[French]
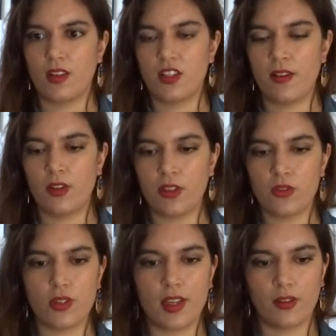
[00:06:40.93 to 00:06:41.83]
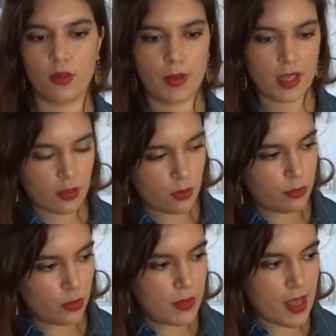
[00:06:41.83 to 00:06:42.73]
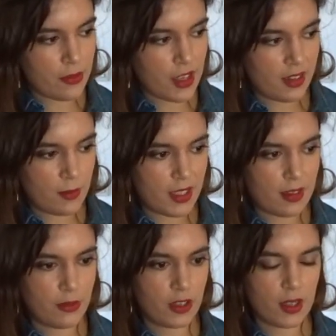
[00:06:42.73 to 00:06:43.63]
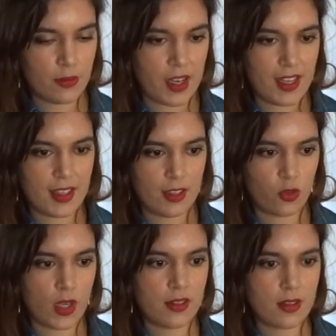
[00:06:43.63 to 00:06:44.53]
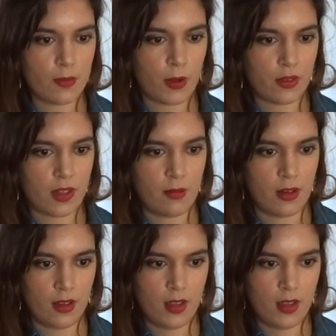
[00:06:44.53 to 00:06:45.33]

j'avais entendu quelque part que pour bien faire des métaphores, il fallait qu'elles soient indispensables,